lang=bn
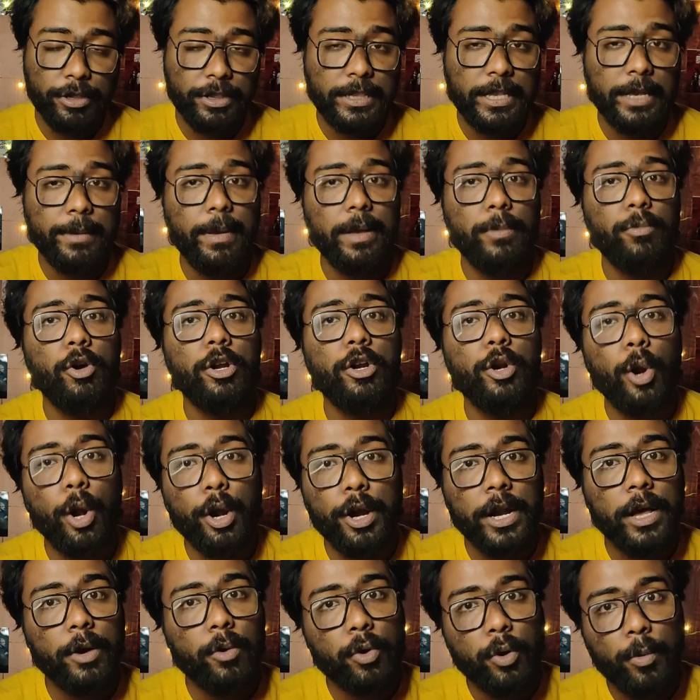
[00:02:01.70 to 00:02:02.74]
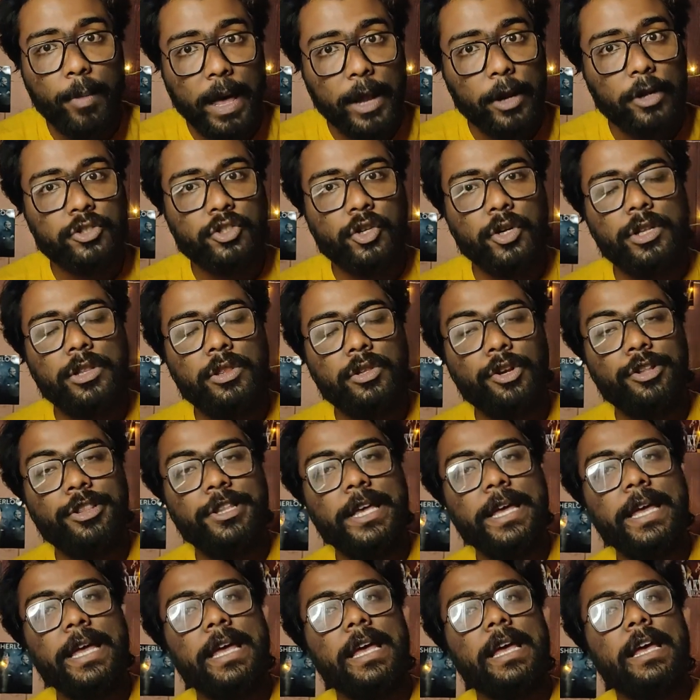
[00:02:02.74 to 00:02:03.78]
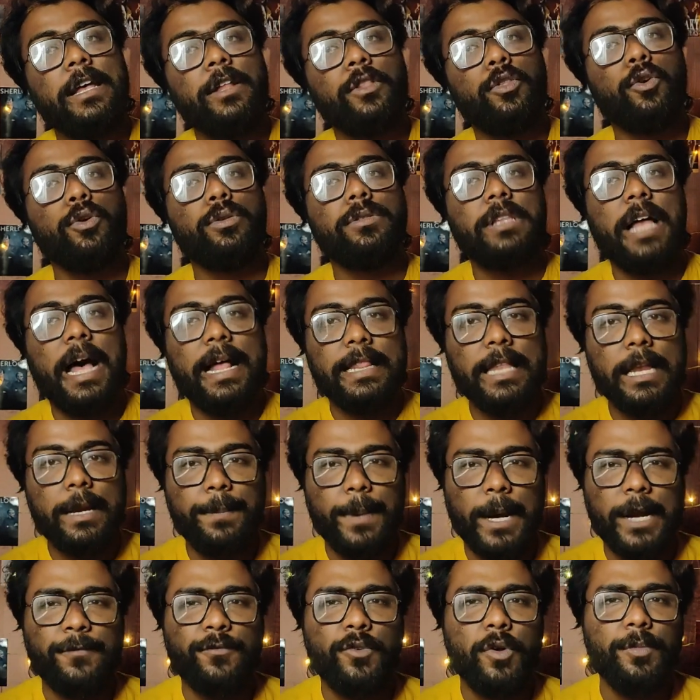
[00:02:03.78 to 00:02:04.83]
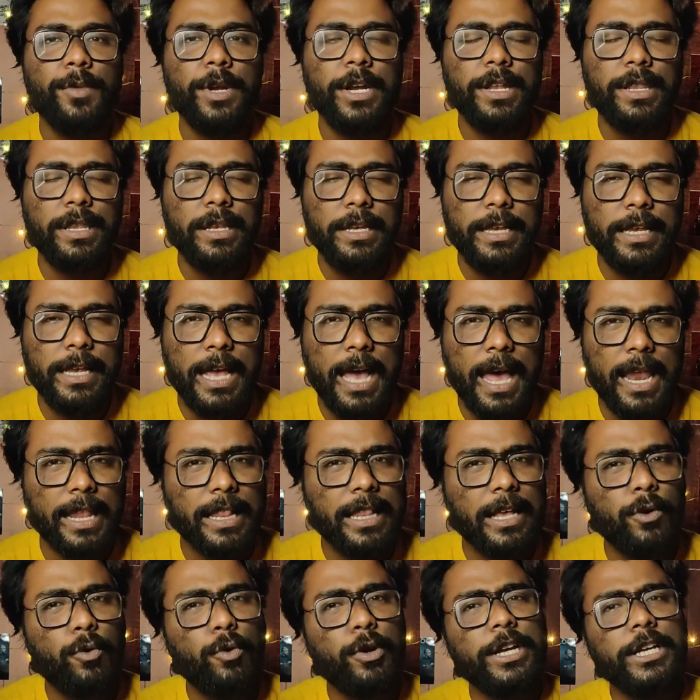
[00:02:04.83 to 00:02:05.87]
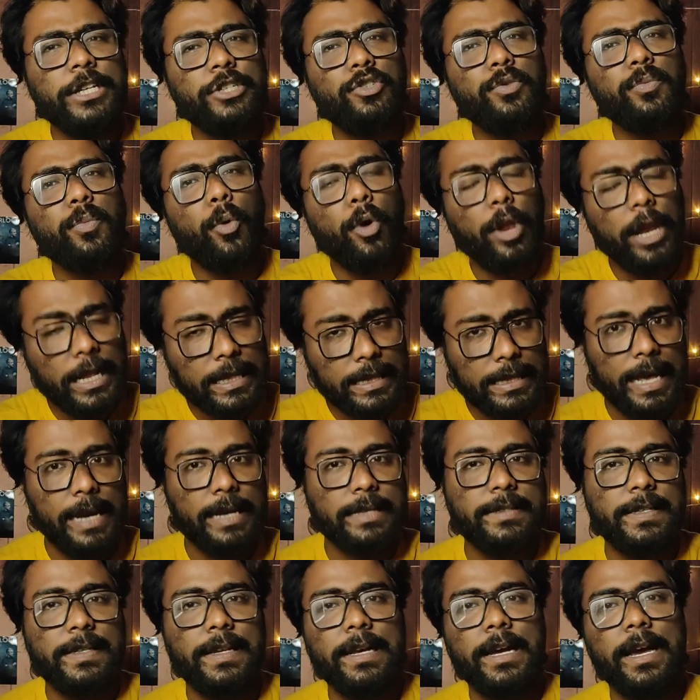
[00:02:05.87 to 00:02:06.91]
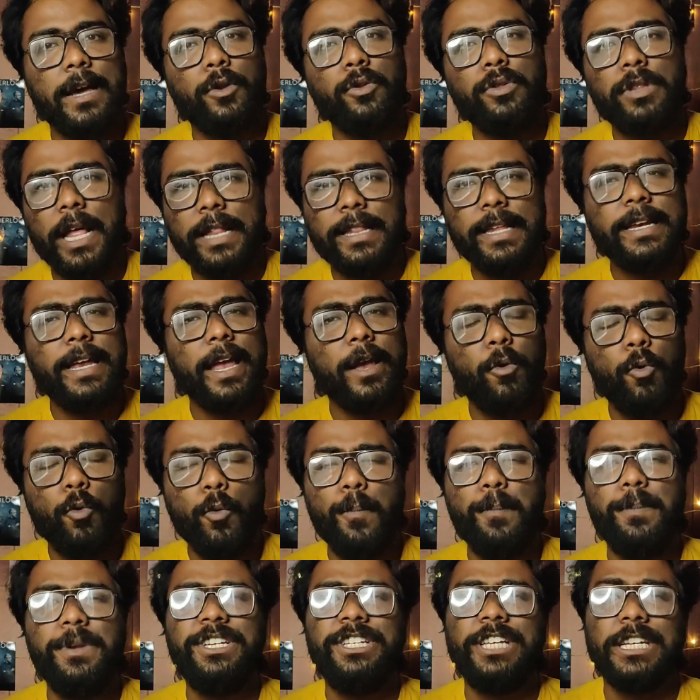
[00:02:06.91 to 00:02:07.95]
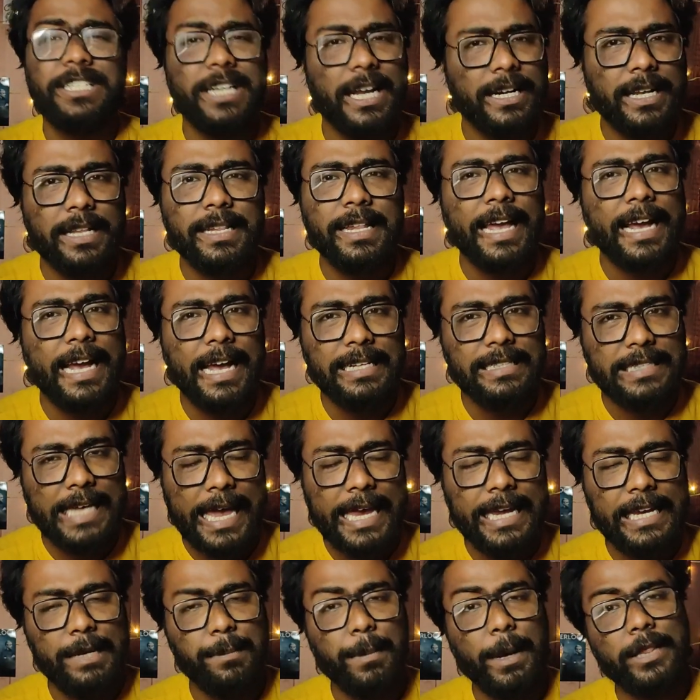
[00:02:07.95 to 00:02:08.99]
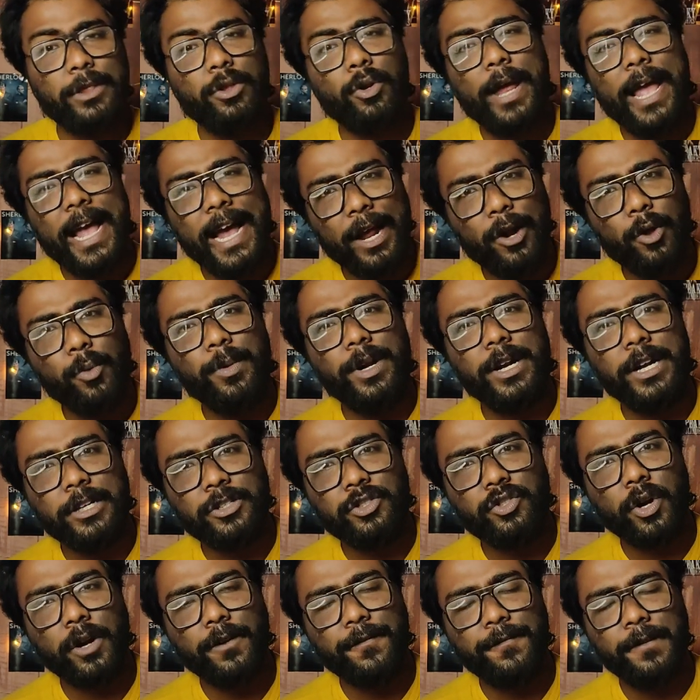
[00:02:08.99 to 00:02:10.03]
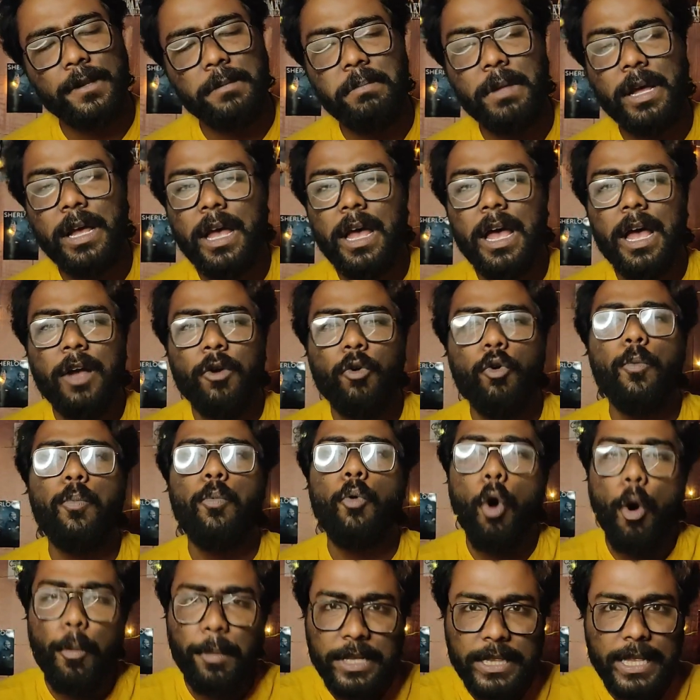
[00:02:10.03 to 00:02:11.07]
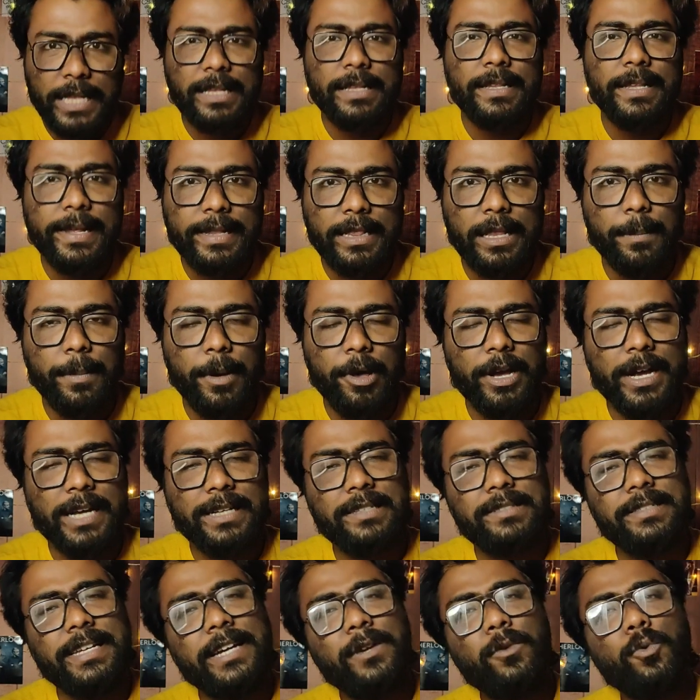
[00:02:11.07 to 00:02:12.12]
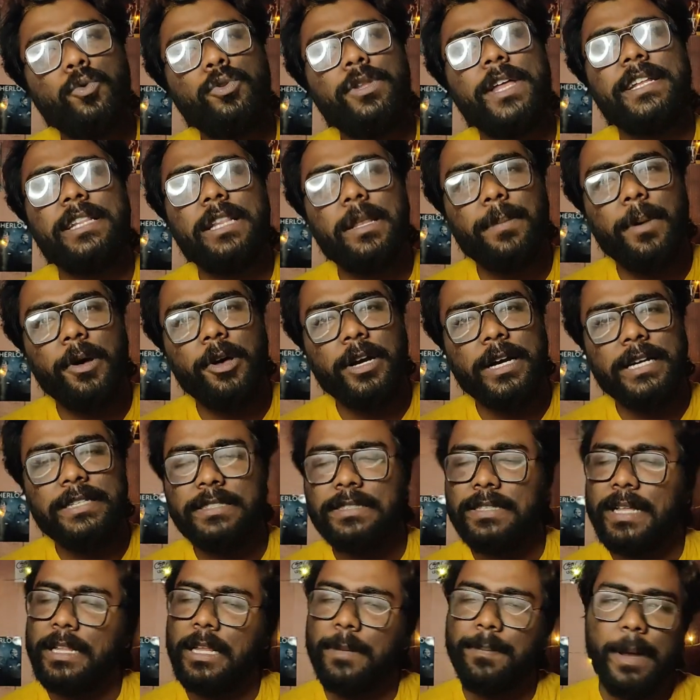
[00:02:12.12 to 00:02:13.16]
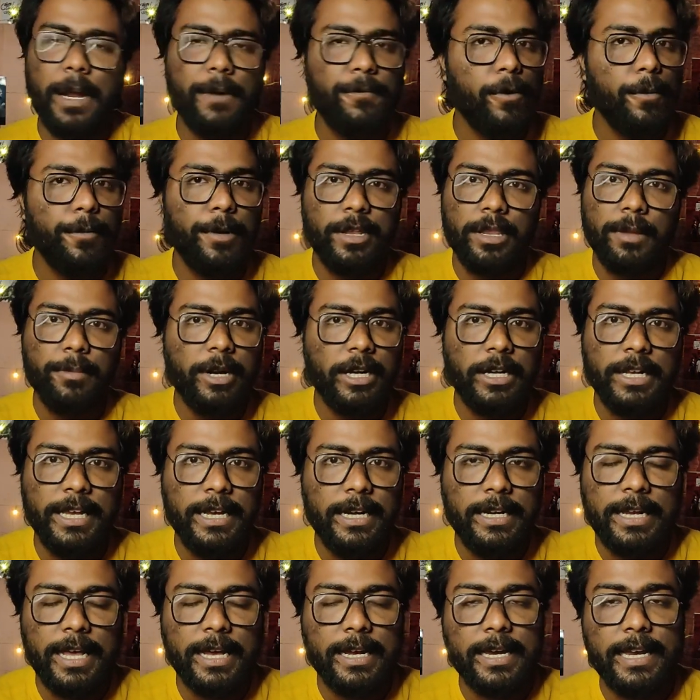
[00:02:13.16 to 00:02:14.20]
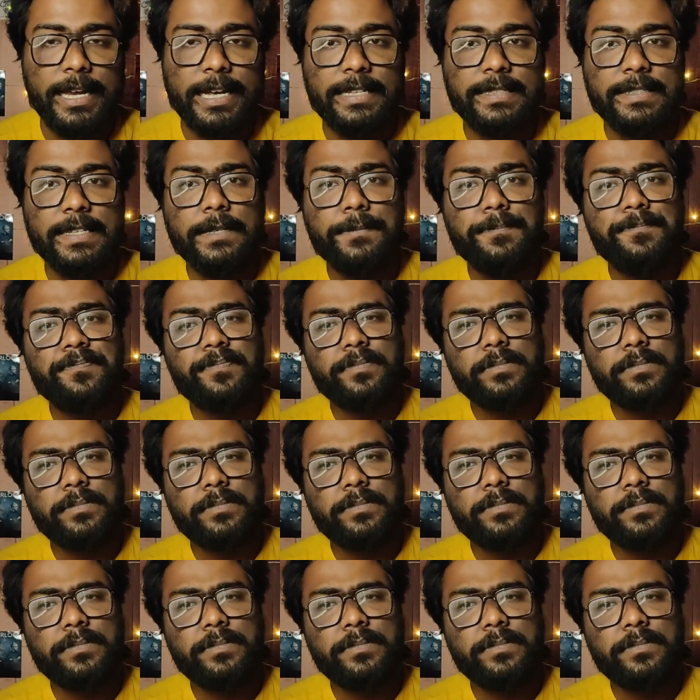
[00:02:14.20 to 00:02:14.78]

অর্থে ব্যবহার করে না কোনো ভালো চরিত্র দিয়ে তো তাদের পারফরমেন্স নিয়ে আলাদা করে কিছু বলার থাকছে না কারণ তাদেরকে খুব বিশেষ একটা দেখা যায়নি মাত্র এগারো মিনিটের শর্ট ফিল্ম খুব কমই তাদের দেখতে পাওয়া গেছে যেটুকু দেখতে পাওয়া গেছে তাদের পারফরমেন্স আমার ঠিকঠাক লেগেছে